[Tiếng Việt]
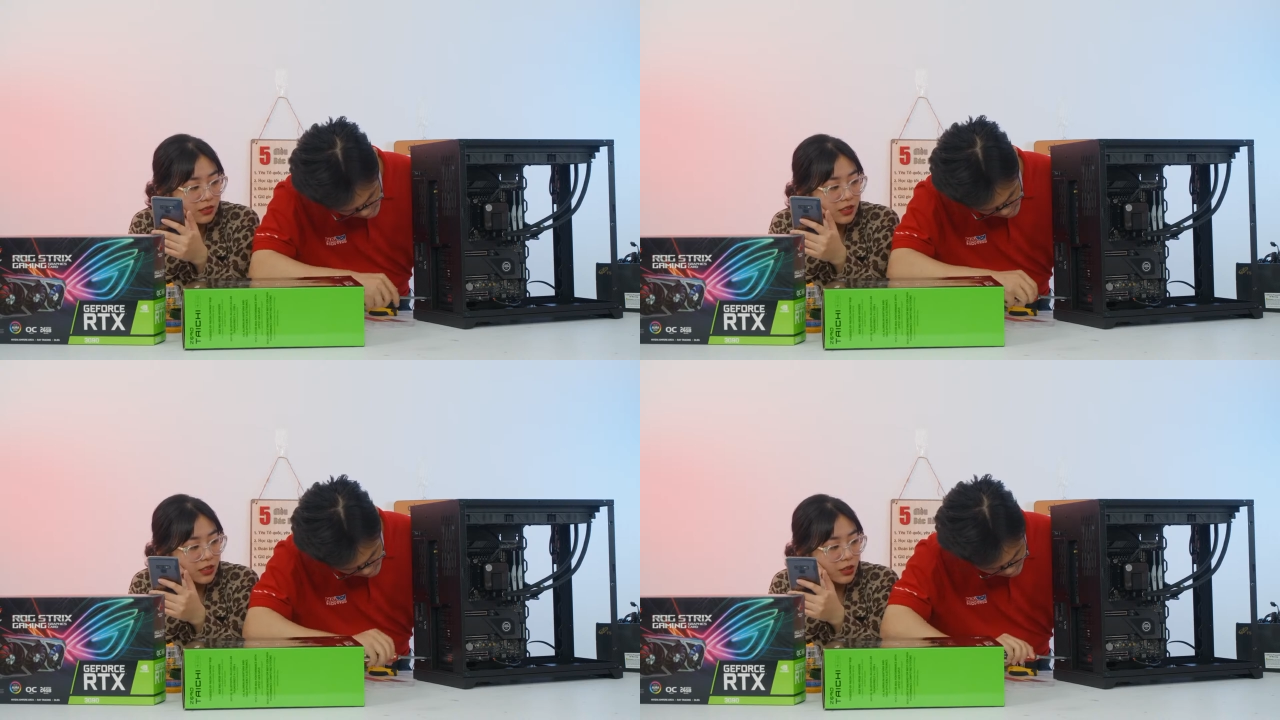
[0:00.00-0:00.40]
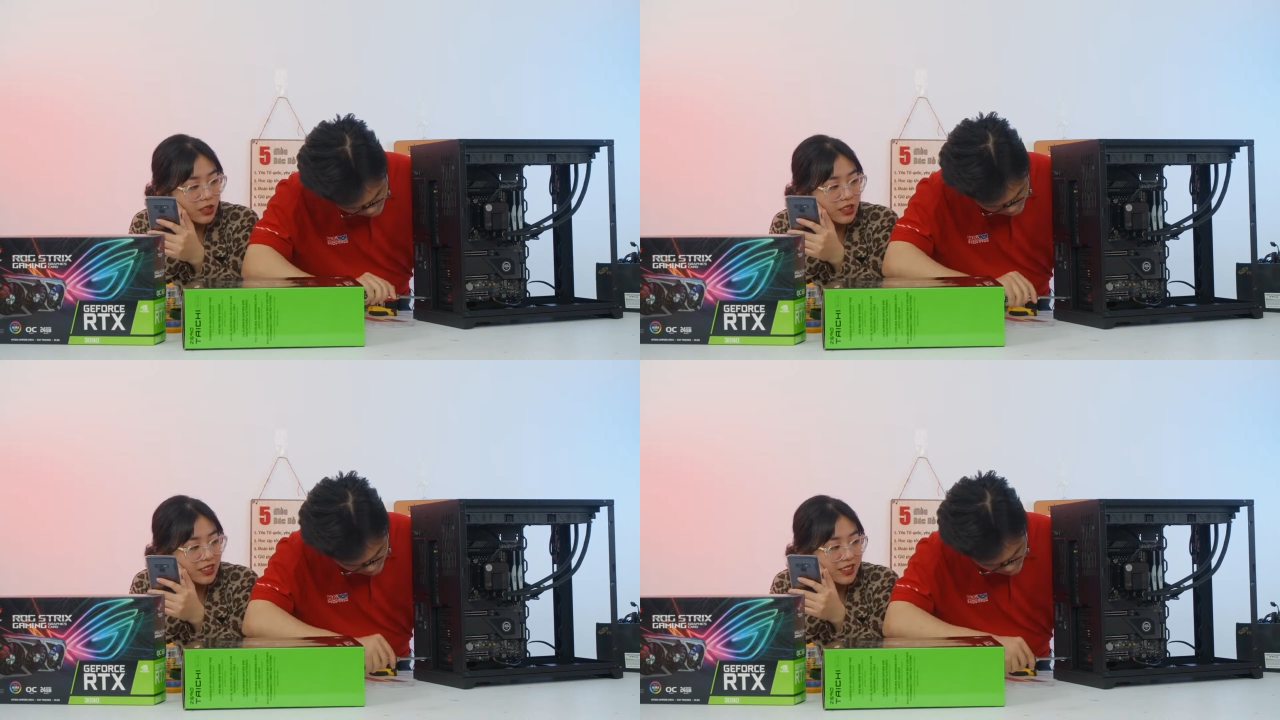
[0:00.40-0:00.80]
thì nó thì
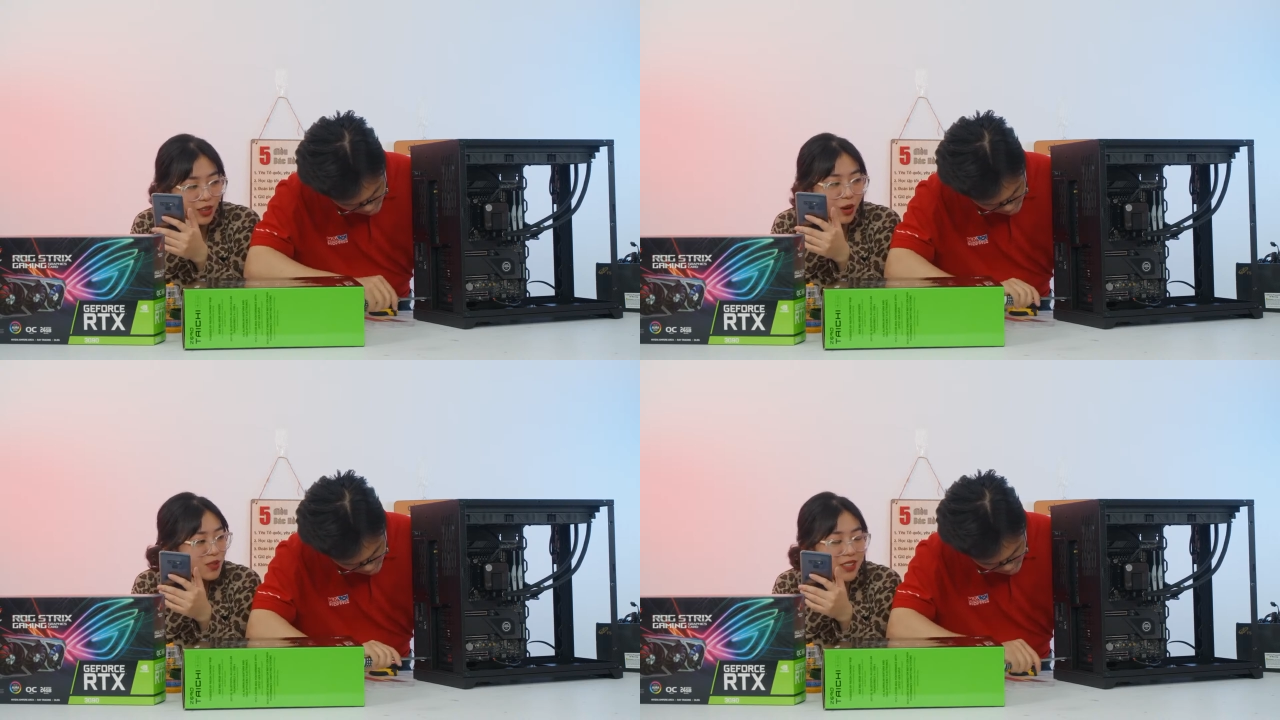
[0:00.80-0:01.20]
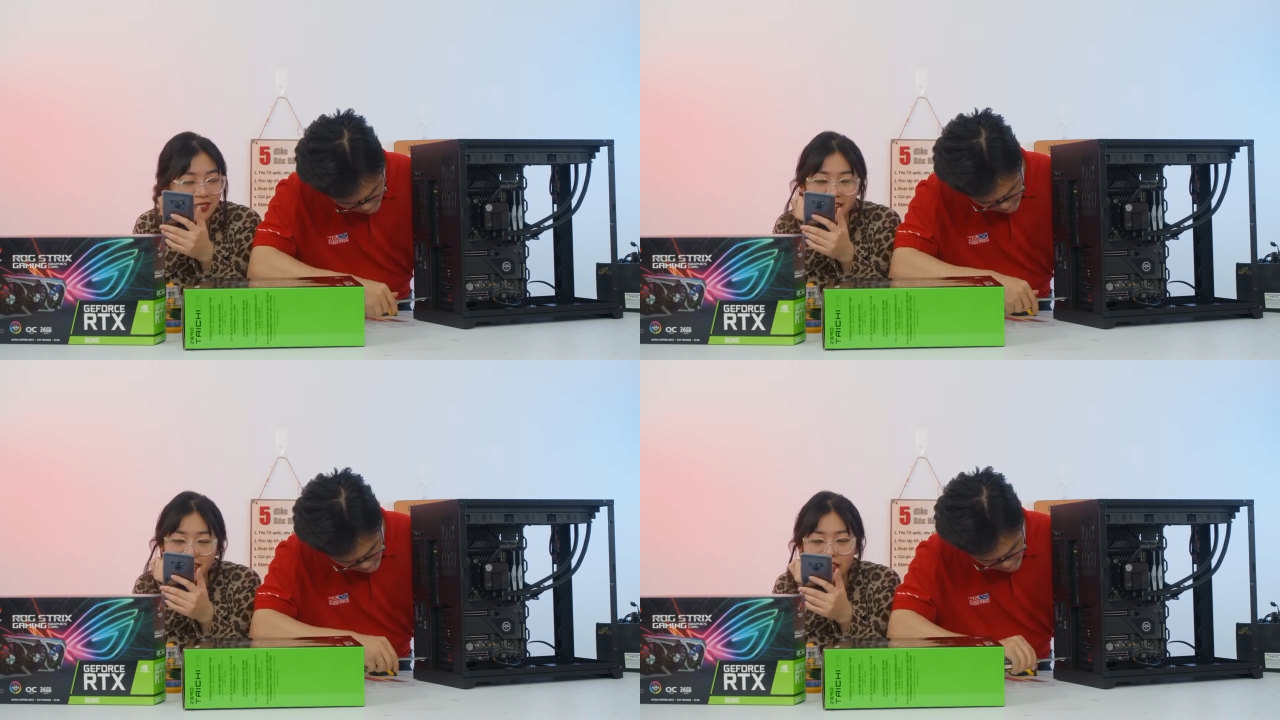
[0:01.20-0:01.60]
nó không chơi được.
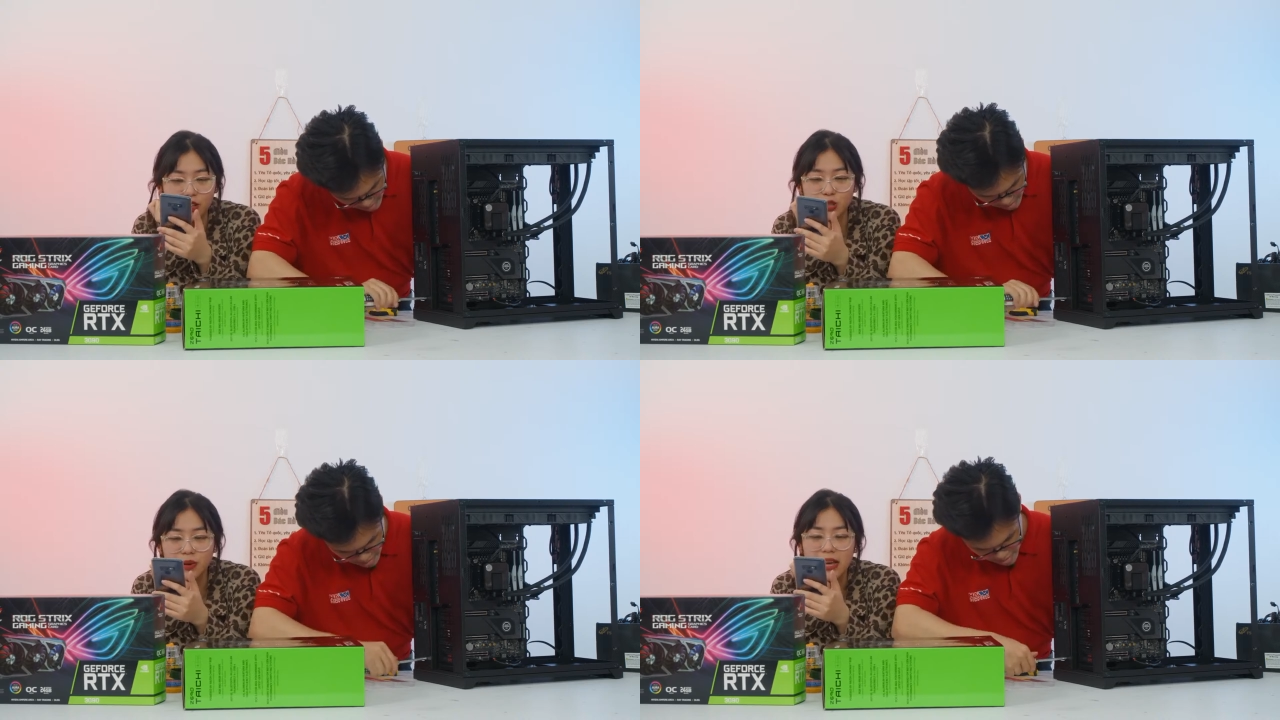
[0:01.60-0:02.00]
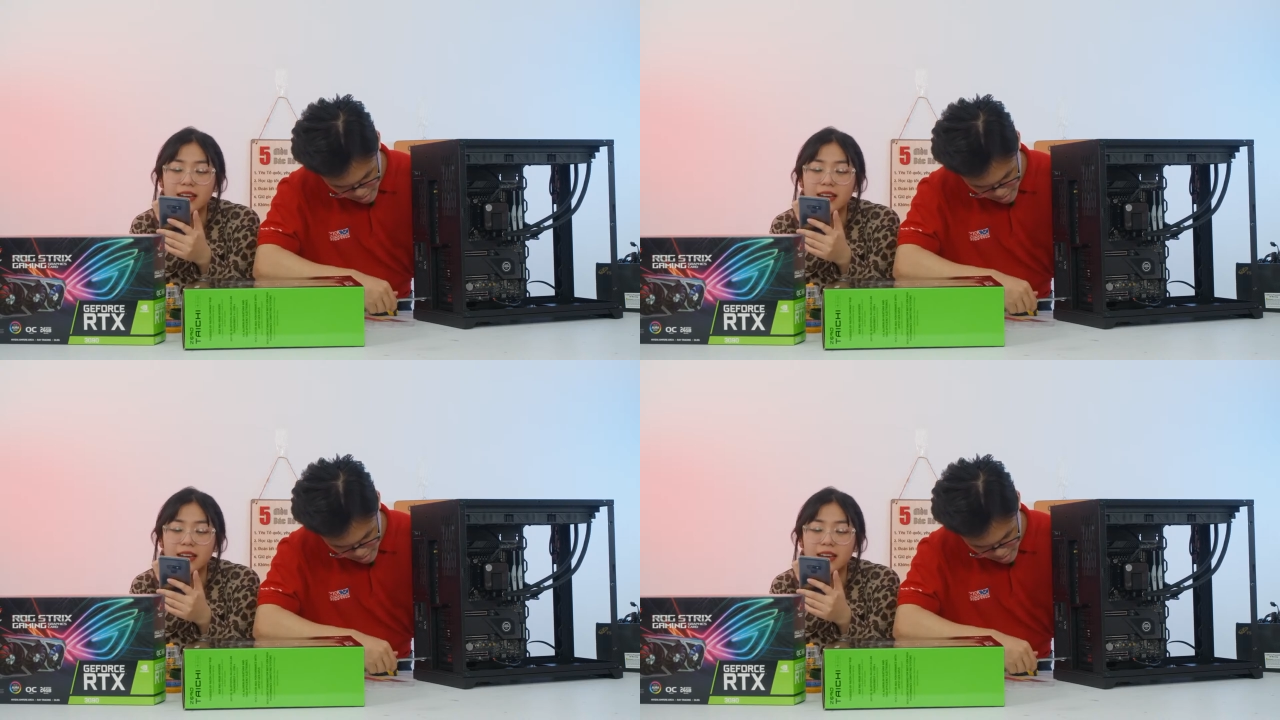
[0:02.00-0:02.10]
Nói chung là